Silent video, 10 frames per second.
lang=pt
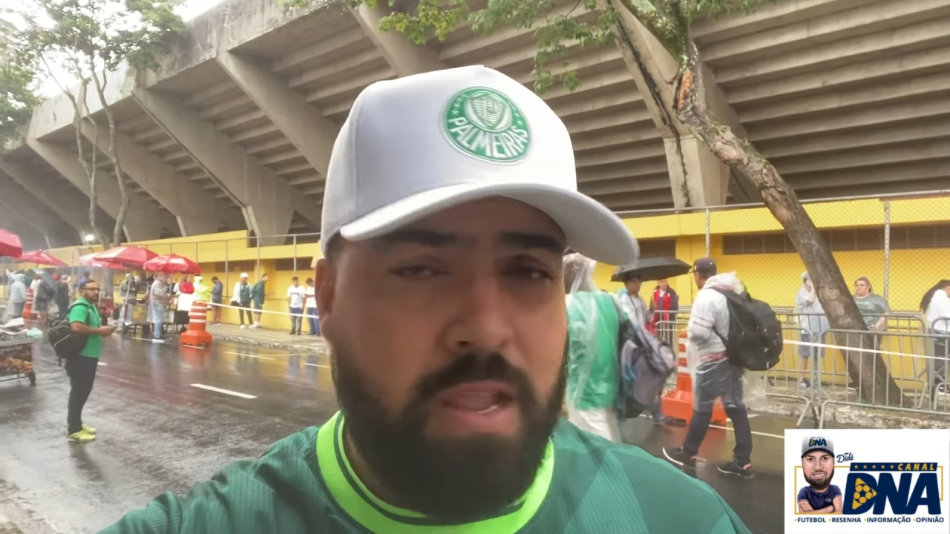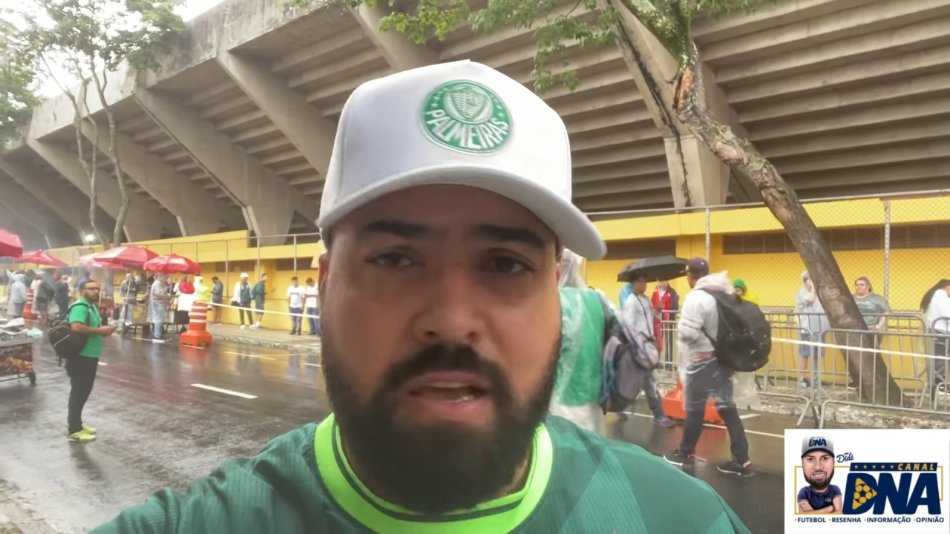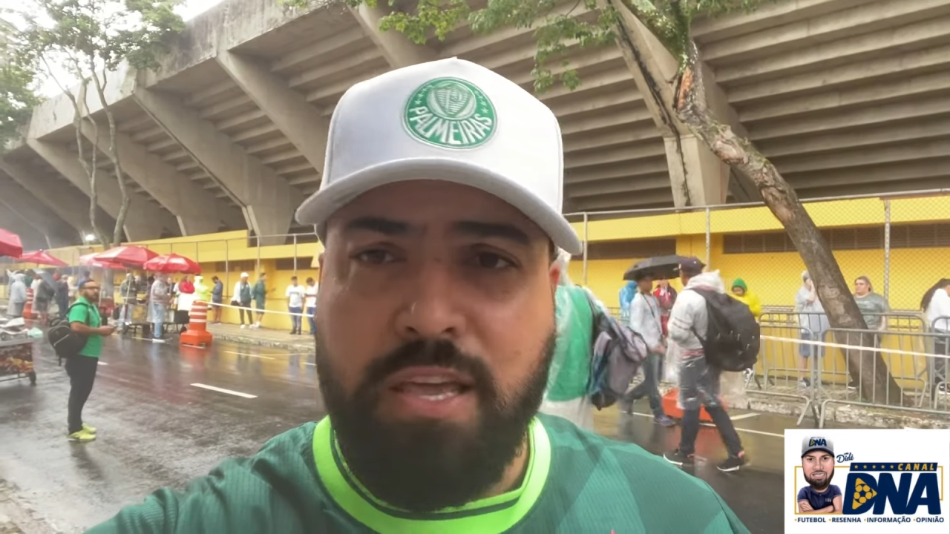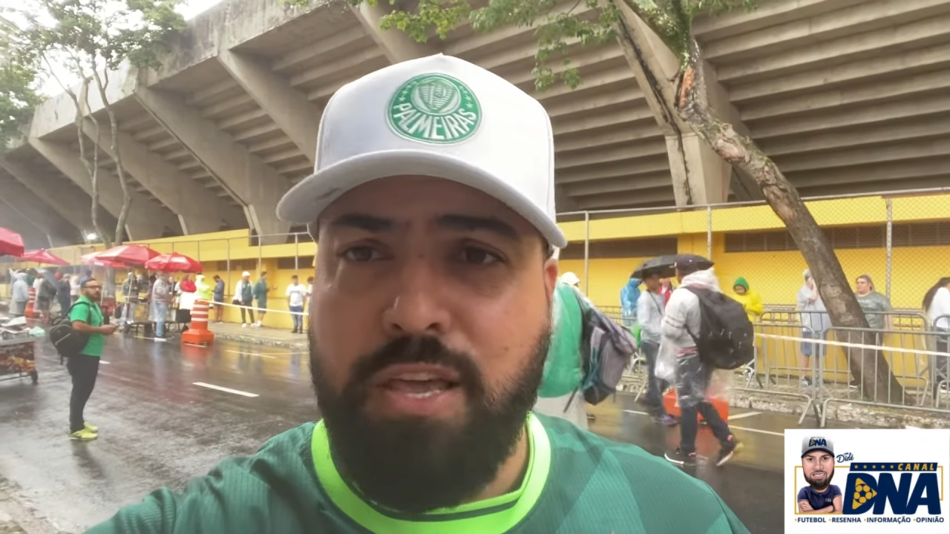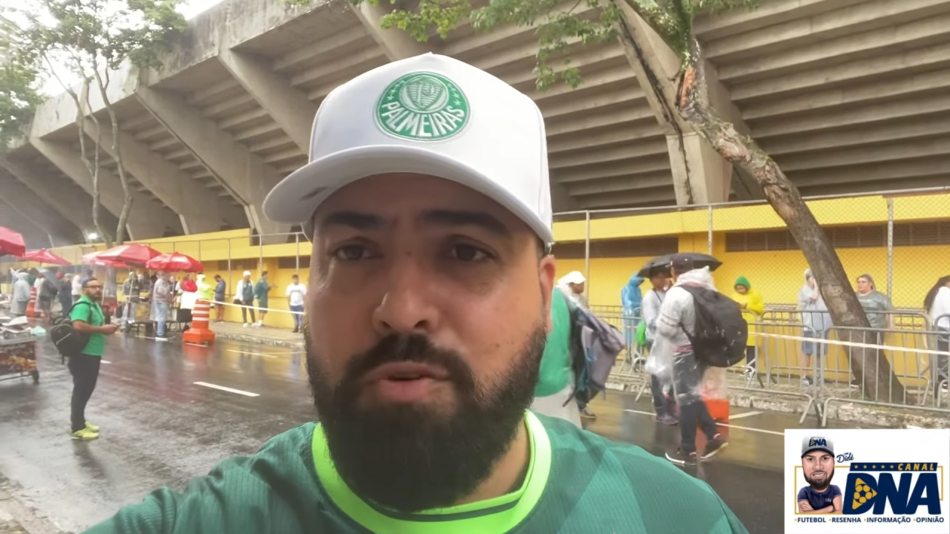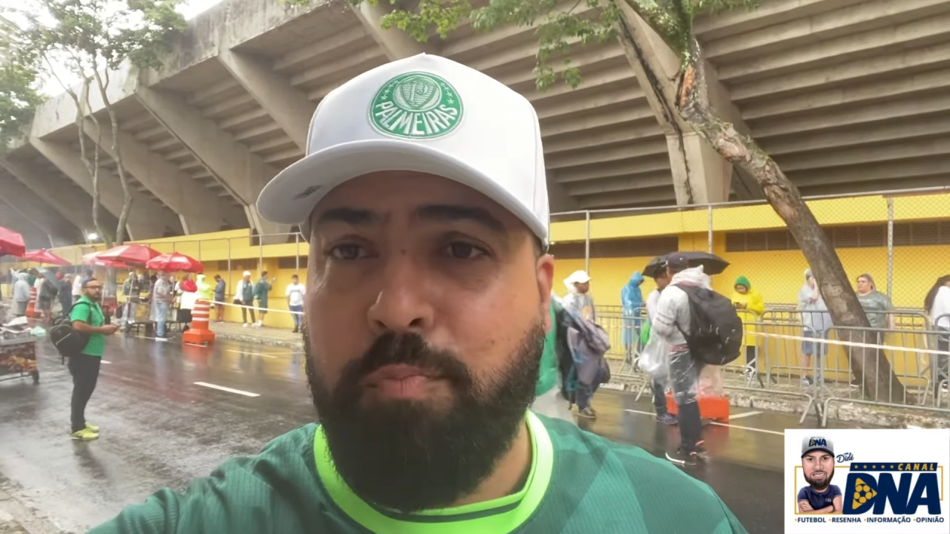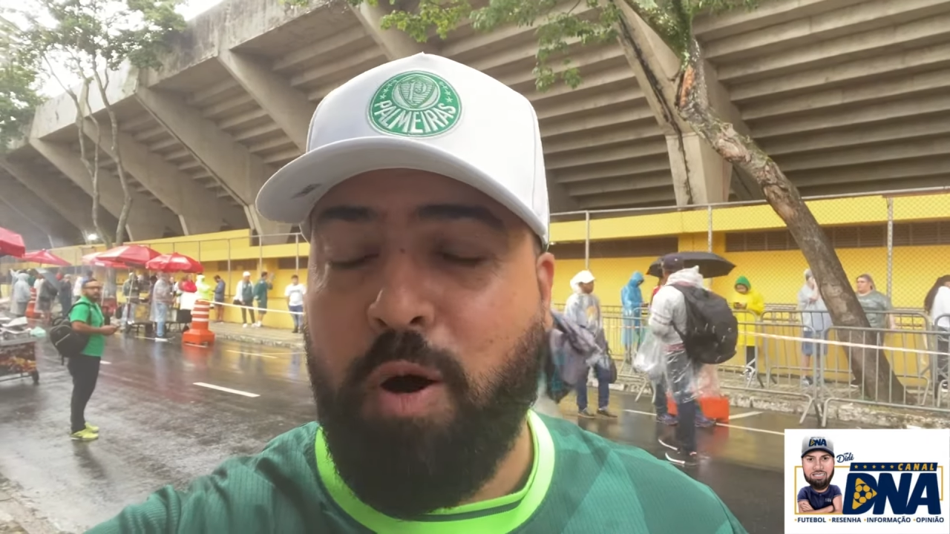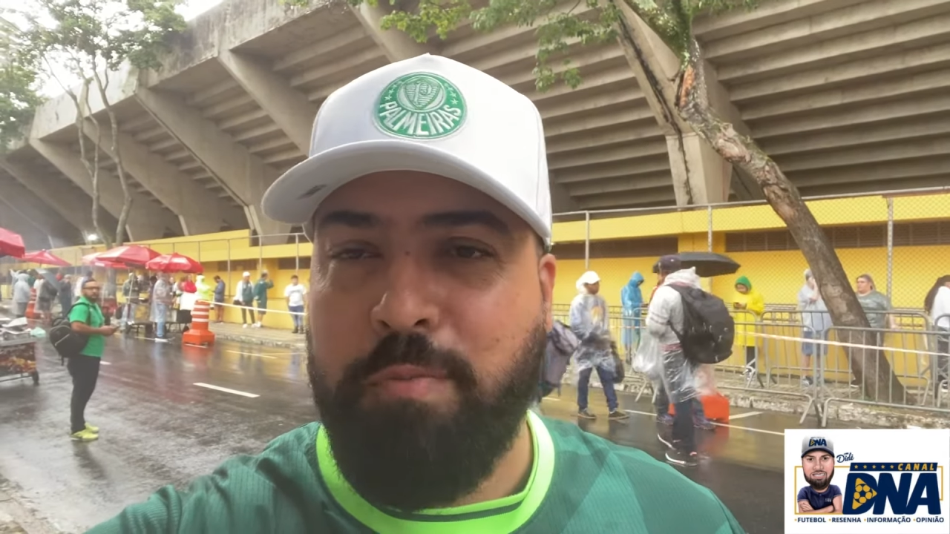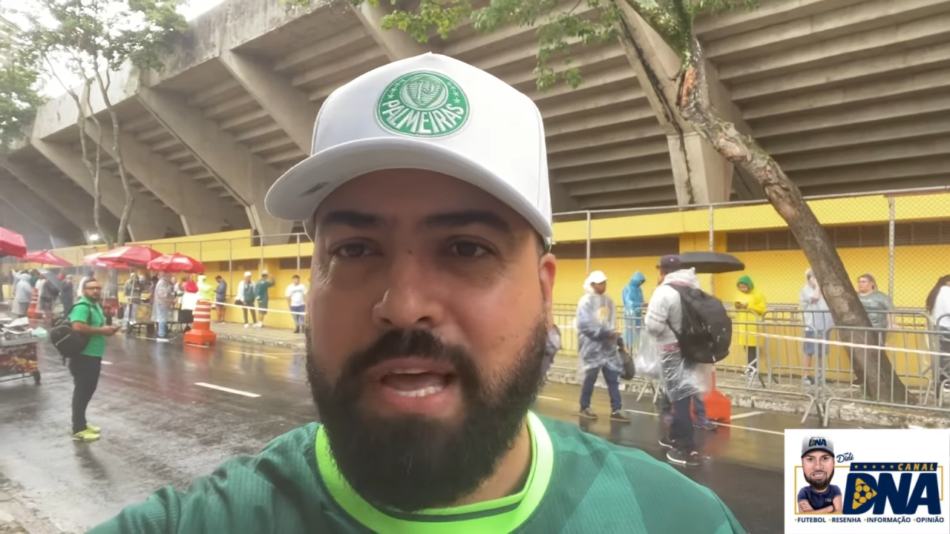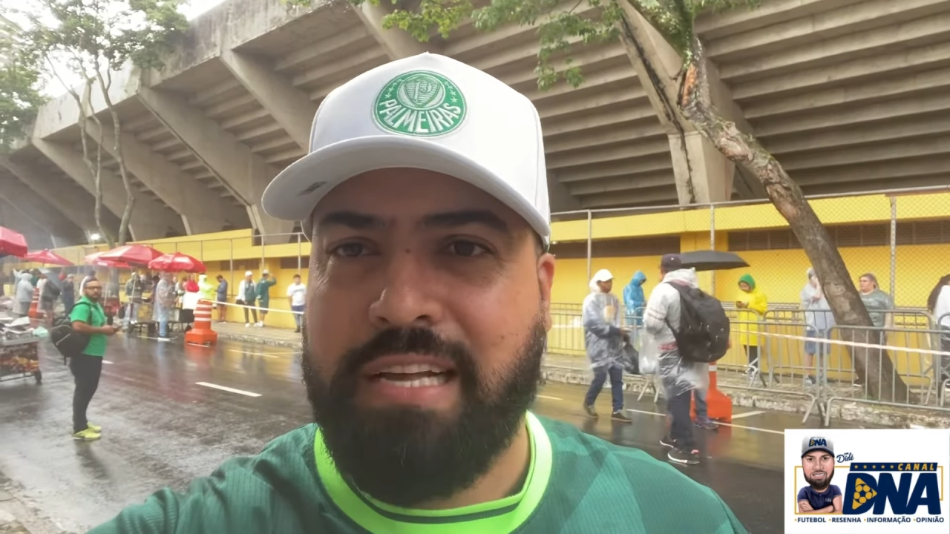E o
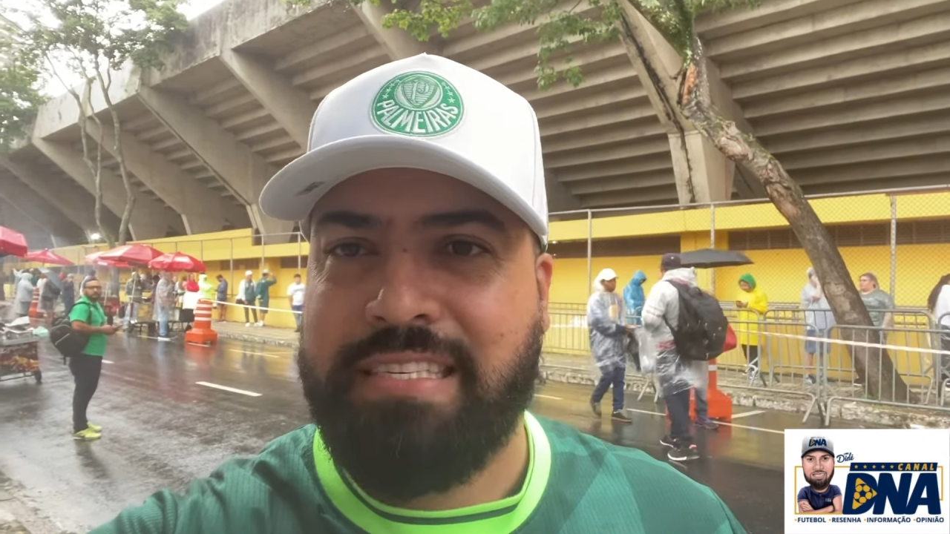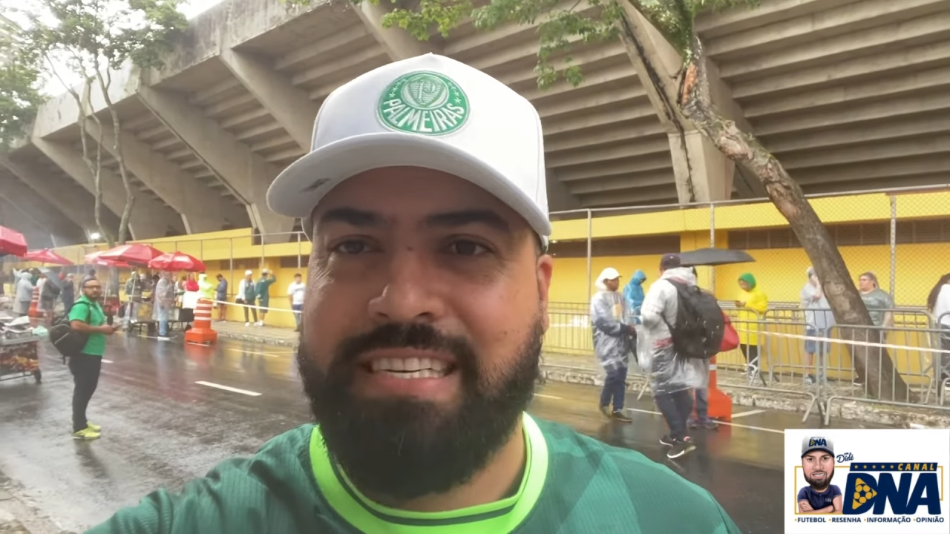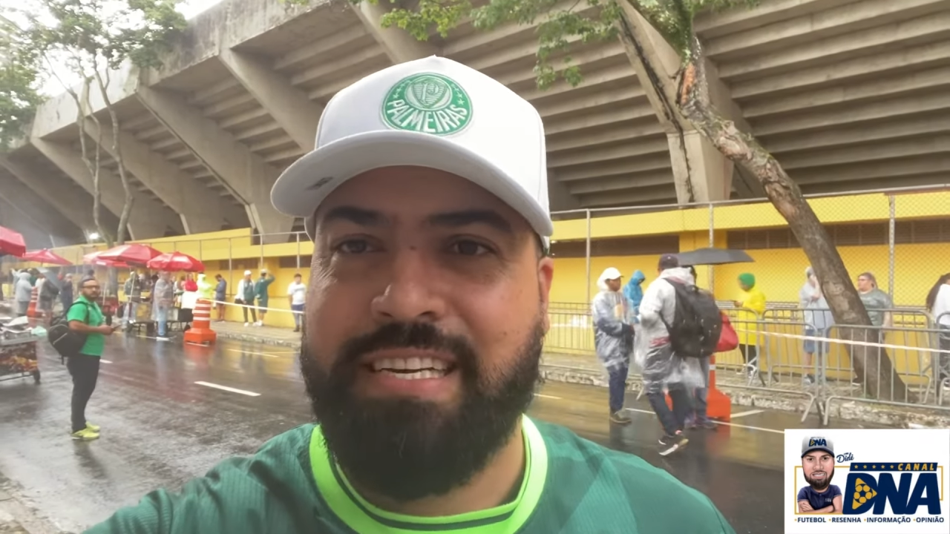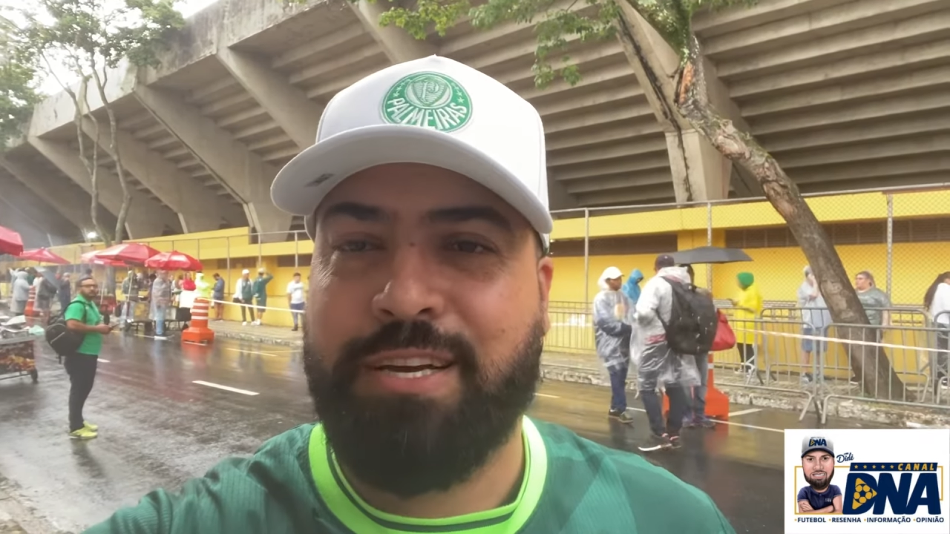Palmeiras